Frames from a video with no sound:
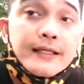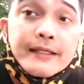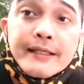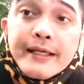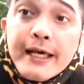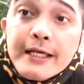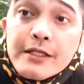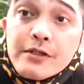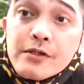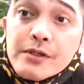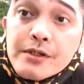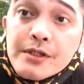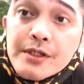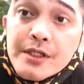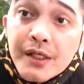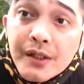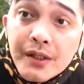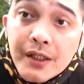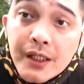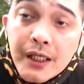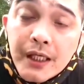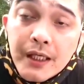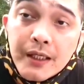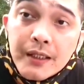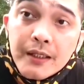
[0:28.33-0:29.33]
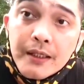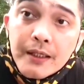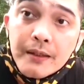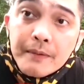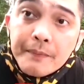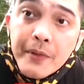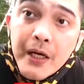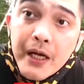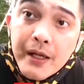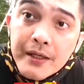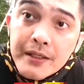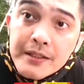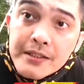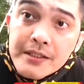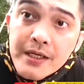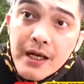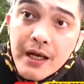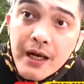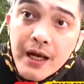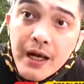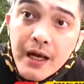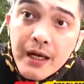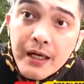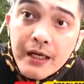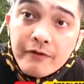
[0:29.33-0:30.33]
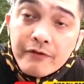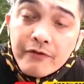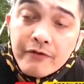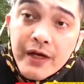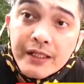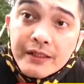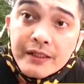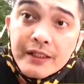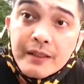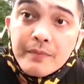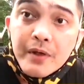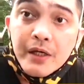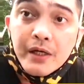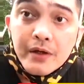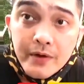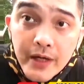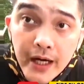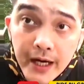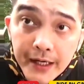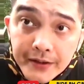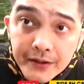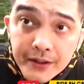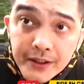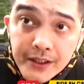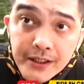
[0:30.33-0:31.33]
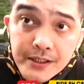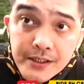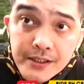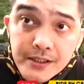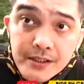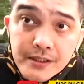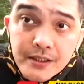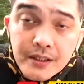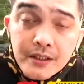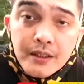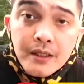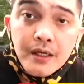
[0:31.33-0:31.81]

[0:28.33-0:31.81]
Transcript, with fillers: Quezon City para sa event ng mga riders,